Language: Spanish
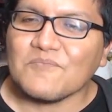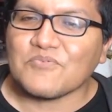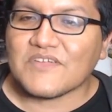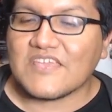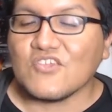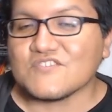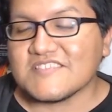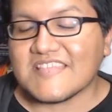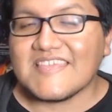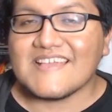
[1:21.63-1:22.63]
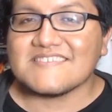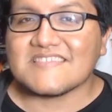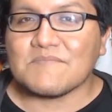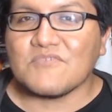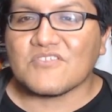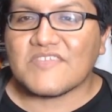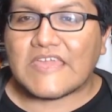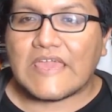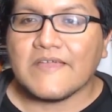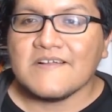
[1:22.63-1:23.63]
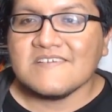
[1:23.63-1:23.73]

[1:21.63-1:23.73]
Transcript: porque yo sí tenía ese temor de que